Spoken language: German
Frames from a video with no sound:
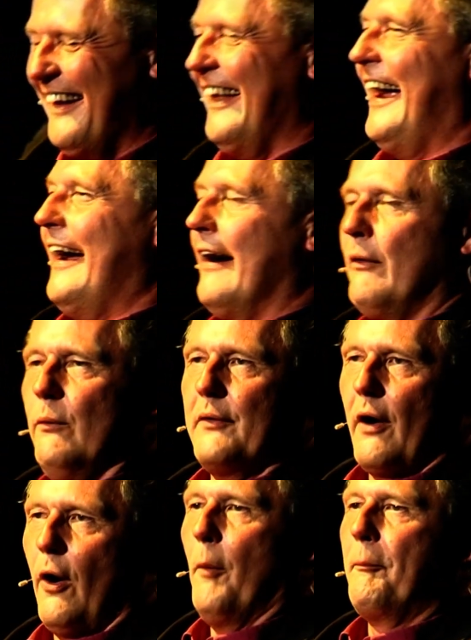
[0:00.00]
naja gut,
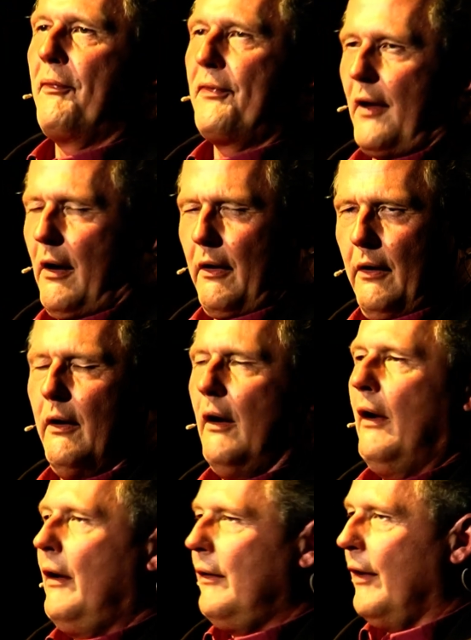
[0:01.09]
Hauptsache,
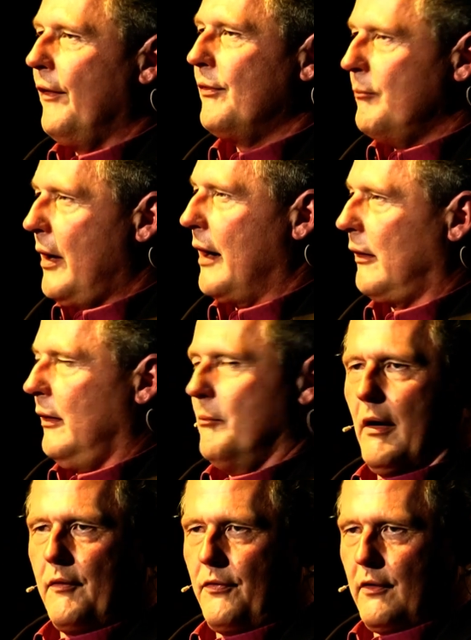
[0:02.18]
das Merkel
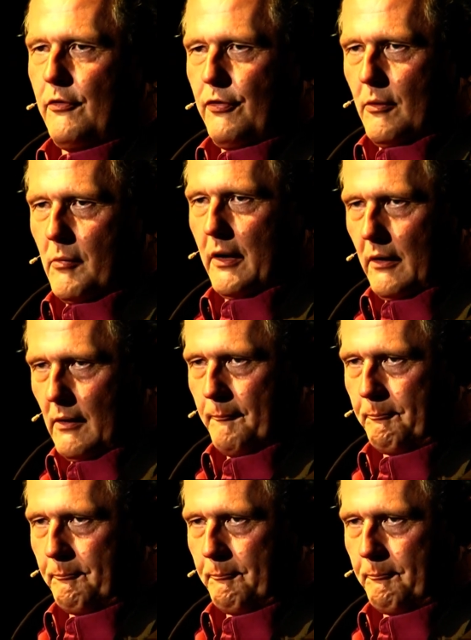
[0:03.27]
macht sich vom Acker.